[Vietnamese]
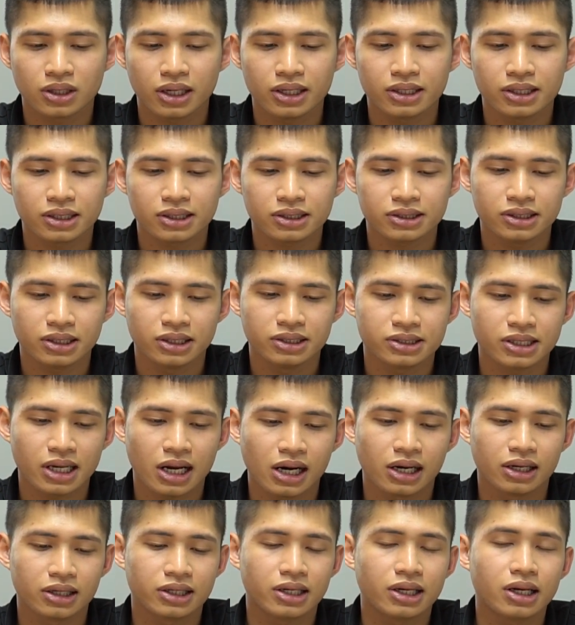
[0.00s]
gây ra cái tình
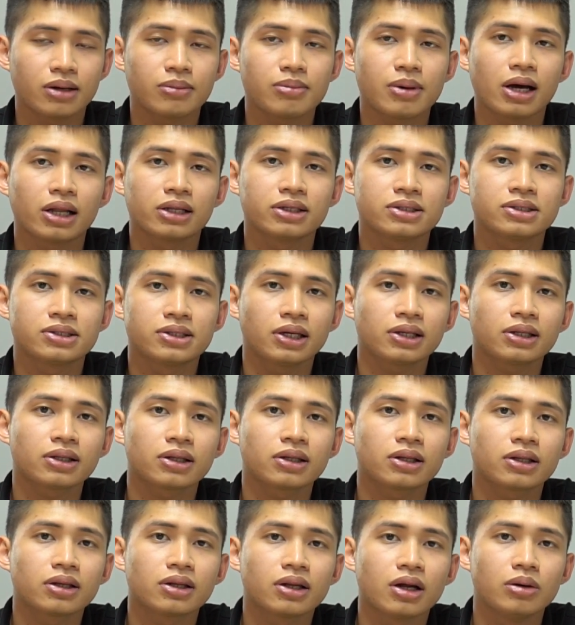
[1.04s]
trạng là khi các bạn siết
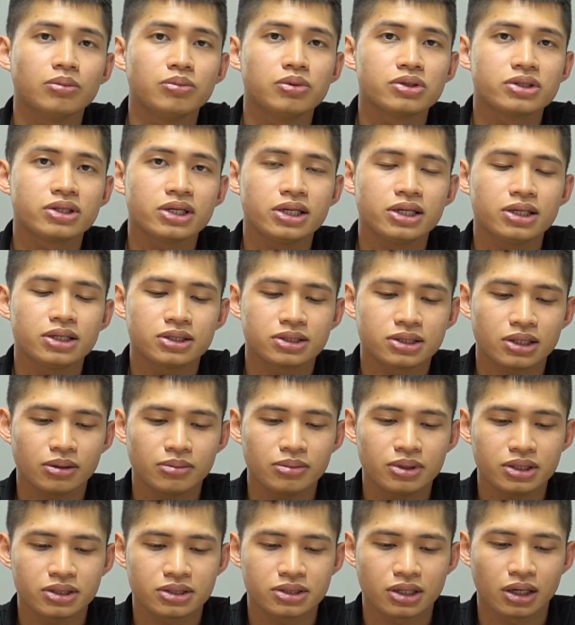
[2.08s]
đầu buji sẽ
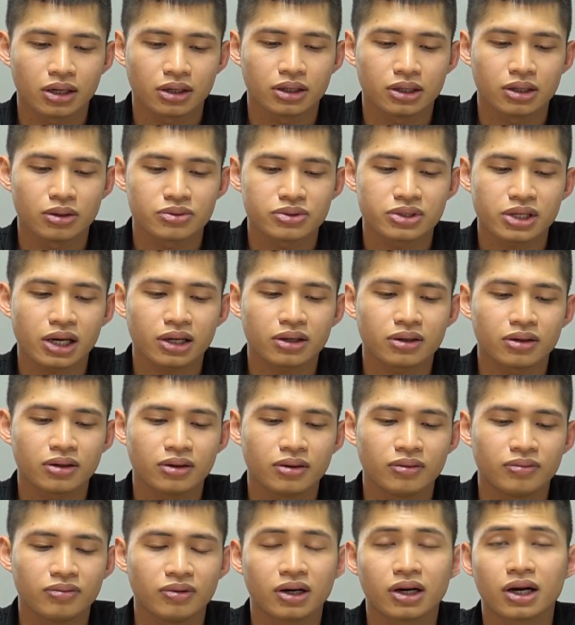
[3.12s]
bị trần đầu gen
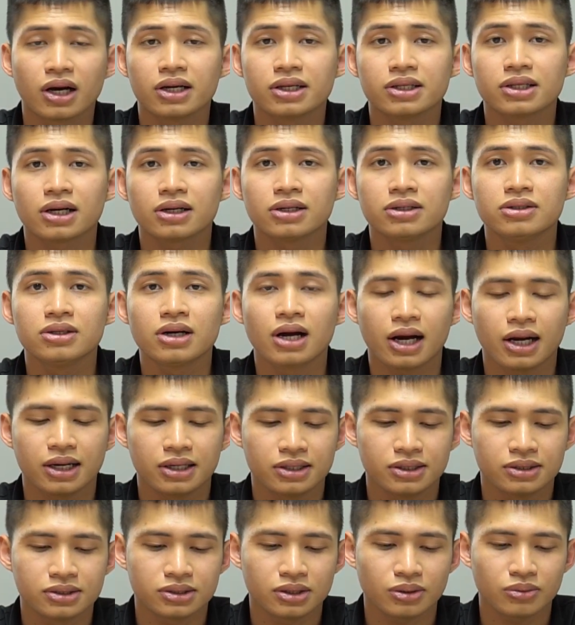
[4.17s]
và gây ra hư hại
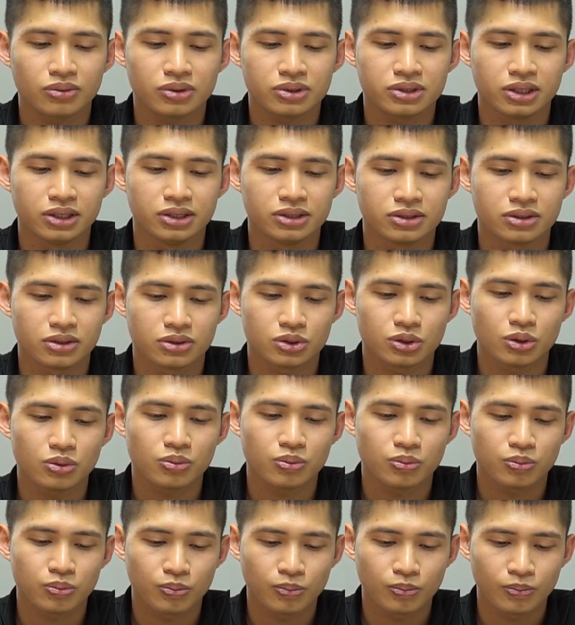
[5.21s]
trong quá trình sử dụng
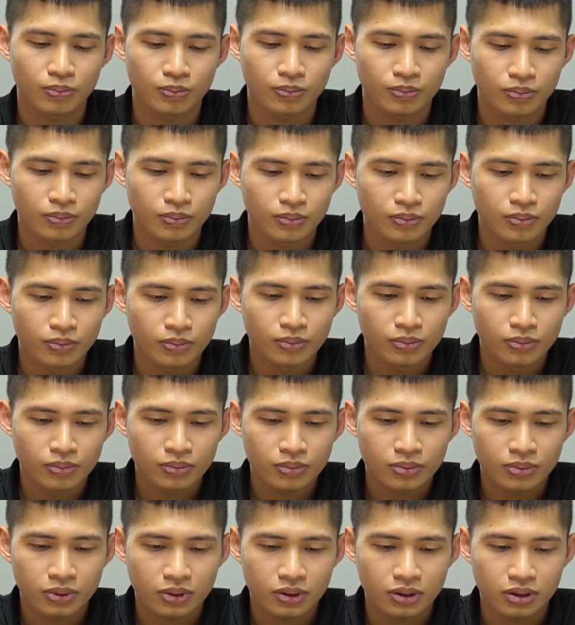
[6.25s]

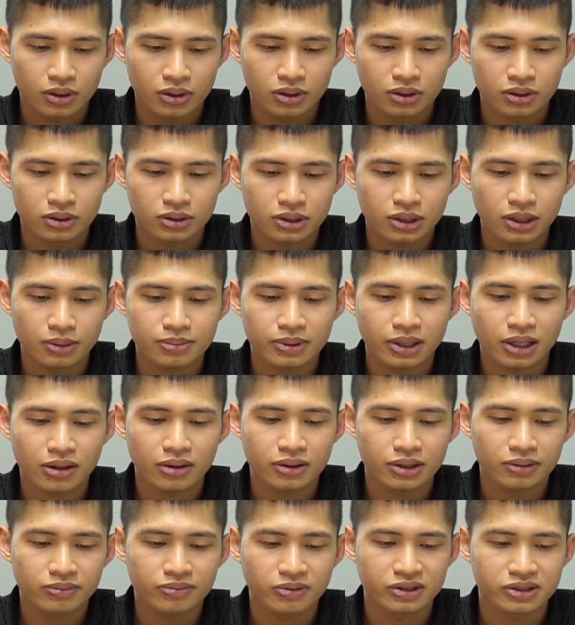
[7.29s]
ờ, tiếp
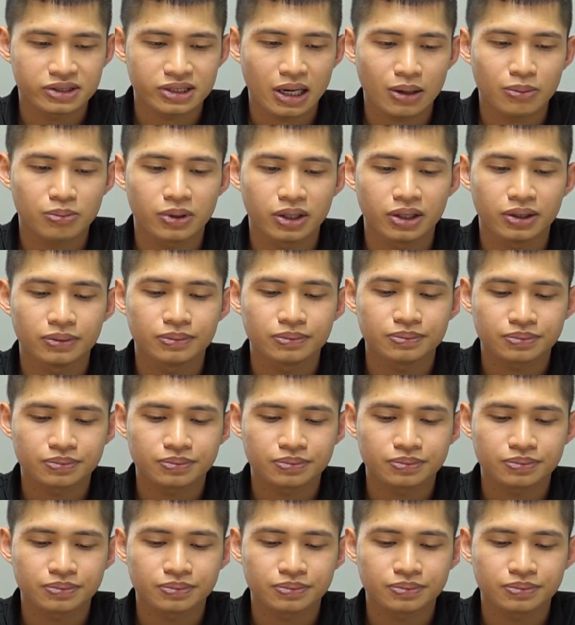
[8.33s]
theo đến phần trong này